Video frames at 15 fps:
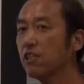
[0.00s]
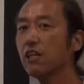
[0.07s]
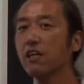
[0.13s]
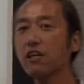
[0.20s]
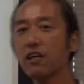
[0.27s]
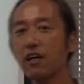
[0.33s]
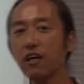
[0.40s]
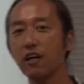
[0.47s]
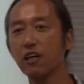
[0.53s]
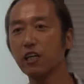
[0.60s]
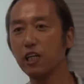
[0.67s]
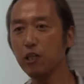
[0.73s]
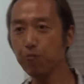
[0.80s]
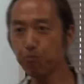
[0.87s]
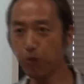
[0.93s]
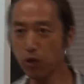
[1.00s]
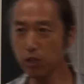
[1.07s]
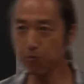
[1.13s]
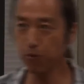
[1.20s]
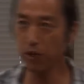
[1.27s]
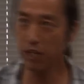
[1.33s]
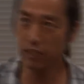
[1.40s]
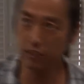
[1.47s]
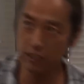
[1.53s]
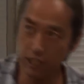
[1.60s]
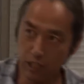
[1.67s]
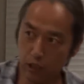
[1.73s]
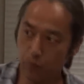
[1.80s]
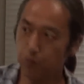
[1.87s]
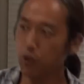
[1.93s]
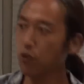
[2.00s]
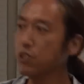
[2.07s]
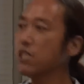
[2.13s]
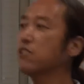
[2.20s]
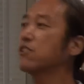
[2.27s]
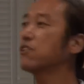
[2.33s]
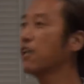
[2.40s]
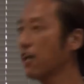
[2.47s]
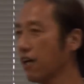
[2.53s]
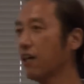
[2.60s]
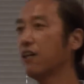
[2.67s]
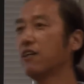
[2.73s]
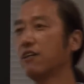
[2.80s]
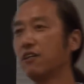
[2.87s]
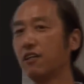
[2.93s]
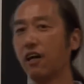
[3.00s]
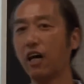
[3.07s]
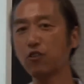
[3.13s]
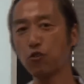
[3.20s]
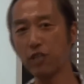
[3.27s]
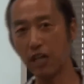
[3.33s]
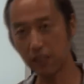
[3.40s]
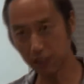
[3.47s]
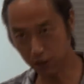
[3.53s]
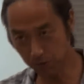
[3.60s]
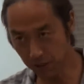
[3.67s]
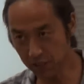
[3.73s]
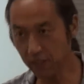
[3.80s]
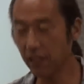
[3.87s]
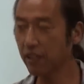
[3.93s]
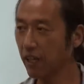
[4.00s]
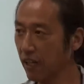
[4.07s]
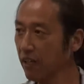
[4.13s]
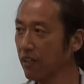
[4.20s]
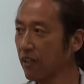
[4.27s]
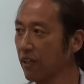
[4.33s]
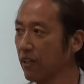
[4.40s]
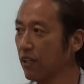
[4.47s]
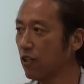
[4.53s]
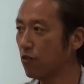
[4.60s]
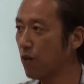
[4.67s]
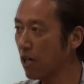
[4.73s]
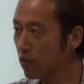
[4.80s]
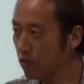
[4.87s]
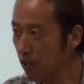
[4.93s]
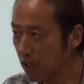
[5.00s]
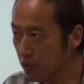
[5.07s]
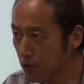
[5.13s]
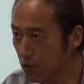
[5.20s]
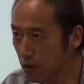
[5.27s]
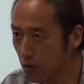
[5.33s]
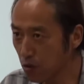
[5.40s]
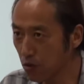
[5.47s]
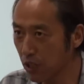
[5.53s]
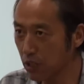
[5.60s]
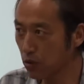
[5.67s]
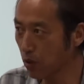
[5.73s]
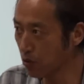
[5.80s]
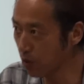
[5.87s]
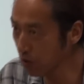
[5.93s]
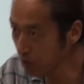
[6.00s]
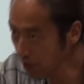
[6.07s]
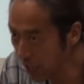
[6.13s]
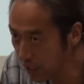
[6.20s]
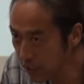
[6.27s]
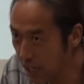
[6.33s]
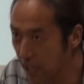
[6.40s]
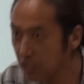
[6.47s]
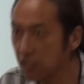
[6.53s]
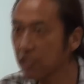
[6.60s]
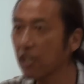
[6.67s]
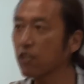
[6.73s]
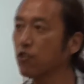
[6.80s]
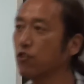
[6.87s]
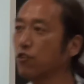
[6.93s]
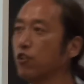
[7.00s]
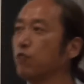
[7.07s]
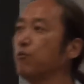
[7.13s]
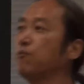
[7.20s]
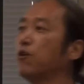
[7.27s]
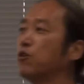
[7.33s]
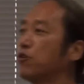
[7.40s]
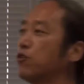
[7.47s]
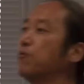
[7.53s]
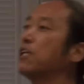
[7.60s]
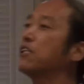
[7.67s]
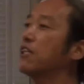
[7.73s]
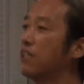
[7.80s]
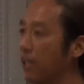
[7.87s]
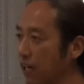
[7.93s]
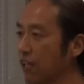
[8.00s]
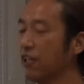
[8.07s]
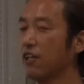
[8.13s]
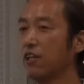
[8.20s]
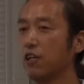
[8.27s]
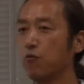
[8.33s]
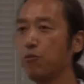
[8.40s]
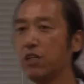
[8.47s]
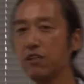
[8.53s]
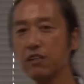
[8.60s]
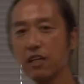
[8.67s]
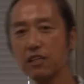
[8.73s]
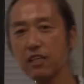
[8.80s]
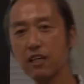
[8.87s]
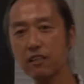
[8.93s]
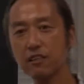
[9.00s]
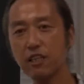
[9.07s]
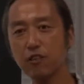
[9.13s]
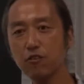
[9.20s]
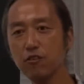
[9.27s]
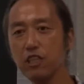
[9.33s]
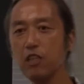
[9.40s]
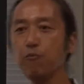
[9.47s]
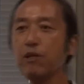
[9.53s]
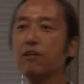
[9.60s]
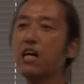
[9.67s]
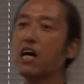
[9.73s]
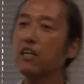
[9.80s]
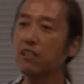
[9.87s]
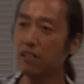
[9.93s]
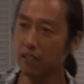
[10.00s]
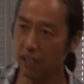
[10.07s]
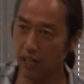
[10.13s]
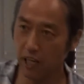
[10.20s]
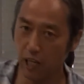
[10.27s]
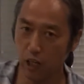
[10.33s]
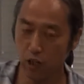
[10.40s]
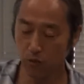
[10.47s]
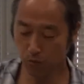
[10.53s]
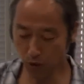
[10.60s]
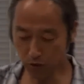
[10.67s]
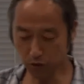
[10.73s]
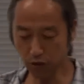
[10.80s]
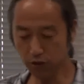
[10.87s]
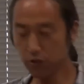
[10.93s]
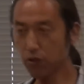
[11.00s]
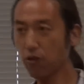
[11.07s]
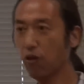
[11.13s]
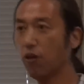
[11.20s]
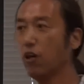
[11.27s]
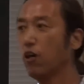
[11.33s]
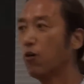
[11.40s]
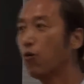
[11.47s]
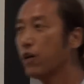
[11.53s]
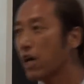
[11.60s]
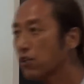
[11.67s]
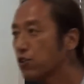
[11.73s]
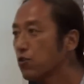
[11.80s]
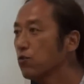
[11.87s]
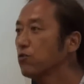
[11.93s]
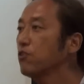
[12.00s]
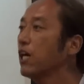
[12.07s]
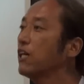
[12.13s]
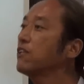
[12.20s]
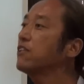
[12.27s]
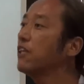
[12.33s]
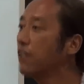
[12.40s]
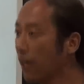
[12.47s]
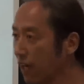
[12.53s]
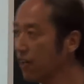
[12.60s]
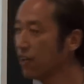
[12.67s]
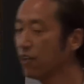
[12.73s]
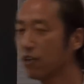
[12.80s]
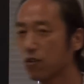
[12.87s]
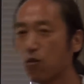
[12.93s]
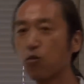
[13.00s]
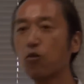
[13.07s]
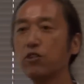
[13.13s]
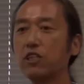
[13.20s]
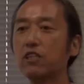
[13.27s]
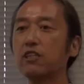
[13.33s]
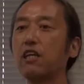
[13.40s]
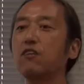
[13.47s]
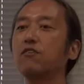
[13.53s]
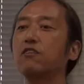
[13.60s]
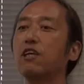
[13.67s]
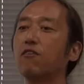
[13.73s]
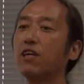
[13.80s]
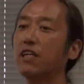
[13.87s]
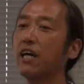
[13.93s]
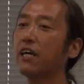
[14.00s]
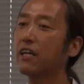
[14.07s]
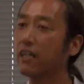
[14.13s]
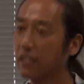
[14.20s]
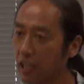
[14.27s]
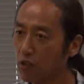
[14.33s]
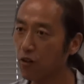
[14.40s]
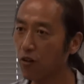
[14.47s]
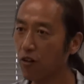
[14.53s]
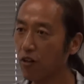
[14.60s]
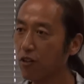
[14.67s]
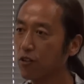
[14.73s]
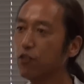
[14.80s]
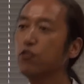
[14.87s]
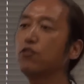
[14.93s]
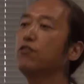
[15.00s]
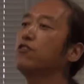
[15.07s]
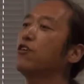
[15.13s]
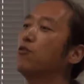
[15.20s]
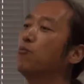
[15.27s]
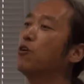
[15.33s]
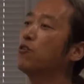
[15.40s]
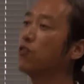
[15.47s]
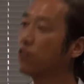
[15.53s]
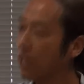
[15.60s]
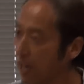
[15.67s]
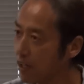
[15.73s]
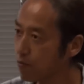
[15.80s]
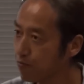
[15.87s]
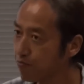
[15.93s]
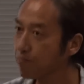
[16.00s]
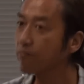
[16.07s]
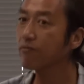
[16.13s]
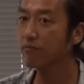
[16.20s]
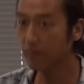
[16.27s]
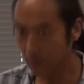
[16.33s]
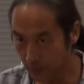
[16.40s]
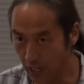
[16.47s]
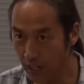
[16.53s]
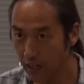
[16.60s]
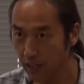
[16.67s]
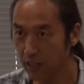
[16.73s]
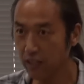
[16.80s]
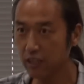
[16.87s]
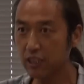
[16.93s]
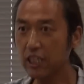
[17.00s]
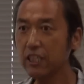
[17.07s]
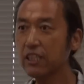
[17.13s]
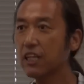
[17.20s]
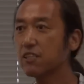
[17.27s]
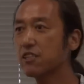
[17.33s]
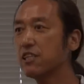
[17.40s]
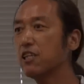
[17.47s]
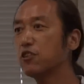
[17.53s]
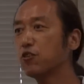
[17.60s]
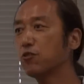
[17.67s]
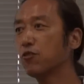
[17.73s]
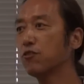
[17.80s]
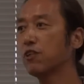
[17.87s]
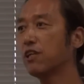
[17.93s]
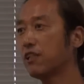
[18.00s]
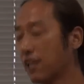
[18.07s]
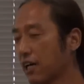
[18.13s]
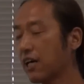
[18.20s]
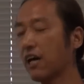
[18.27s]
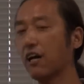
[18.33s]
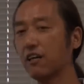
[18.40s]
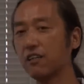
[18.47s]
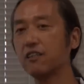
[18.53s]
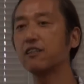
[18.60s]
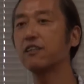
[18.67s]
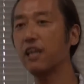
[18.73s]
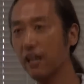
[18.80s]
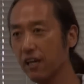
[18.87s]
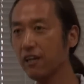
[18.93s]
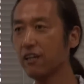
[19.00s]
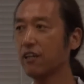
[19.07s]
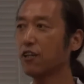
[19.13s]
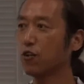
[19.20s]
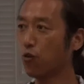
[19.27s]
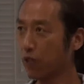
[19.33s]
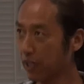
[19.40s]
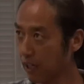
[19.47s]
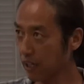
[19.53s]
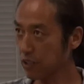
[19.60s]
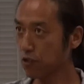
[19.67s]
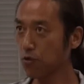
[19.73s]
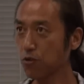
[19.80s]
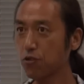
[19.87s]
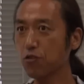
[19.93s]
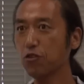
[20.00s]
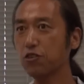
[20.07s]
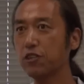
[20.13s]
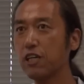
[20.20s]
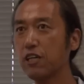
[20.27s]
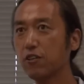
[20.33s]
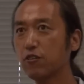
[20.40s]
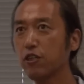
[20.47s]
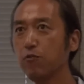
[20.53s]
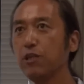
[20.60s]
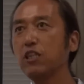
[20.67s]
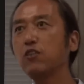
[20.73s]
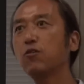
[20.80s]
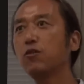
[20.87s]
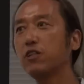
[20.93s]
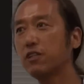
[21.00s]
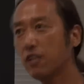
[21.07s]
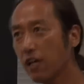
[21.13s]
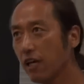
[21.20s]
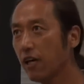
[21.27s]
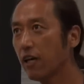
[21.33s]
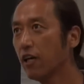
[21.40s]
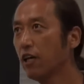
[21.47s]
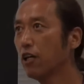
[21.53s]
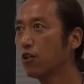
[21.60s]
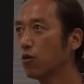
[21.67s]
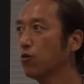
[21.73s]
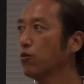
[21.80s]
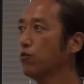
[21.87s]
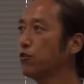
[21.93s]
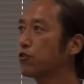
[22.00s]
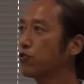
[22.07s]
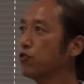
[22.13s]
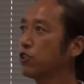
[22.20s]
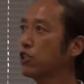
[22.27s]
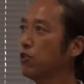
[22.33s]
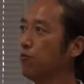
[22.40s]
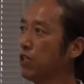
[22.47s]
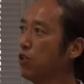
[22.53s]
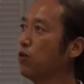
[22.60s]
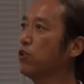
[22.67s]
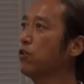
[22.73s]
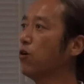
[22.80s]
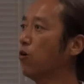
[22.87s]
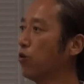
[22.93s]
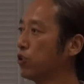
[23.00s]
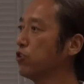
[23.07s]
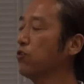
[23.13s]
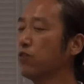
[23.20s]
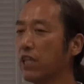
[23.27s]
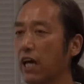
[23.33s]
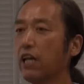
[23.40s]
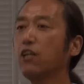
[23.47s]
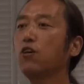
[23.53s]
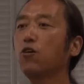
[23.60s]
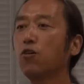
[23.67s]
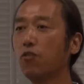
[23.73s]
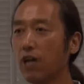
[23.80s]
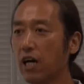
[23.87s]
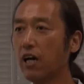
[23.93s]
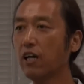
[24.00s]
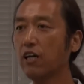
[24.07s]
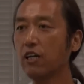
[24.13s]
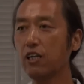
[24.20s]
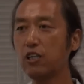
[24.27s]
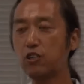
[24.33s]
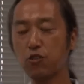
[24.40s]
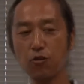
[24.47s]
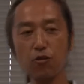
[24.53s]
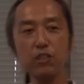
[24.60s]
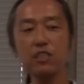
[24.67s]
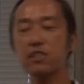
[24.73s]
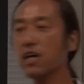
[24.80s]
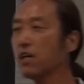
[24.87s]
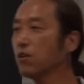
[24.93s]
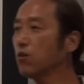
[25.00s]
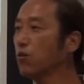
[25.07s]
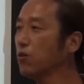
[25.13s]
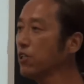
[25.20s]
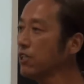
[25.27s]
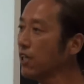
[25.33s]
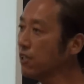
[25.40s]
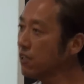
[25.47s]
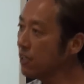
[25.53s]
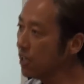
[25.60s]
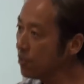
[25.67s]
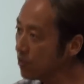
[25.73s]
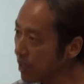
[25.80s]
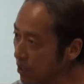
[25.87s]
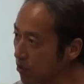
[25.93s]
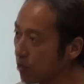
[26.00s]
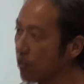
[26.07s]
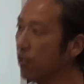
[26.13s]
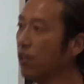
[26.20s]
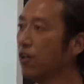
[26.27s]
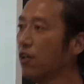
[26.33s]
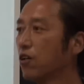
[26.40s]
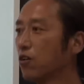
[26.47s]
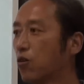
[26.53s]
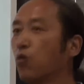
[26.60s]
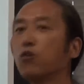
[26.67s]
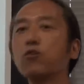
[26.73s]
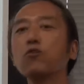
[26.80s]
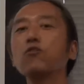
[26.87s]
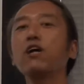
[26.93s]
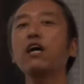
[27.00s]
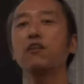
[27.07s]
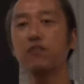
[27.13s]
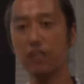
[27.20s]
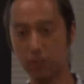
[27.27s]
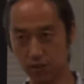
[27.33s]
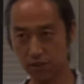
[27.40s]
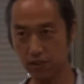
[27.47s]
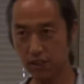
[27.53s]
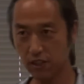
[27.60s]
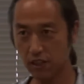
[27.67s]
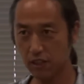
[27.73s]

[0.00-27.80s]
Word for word: しながら一歩一歩やっていくプロセスが後で話しますがねワクワクすることがどのぐらい大事かっていう意味も含めてねみんなでやっていく意味があってもっと言うとお約束があってねここに来てるんではないかなというふうに思うので、ね、銀河ステーションの中でこれから想像していく意味においてこの美しき緑の星の内容は非常に参考になっているなとこういうことがあるんです。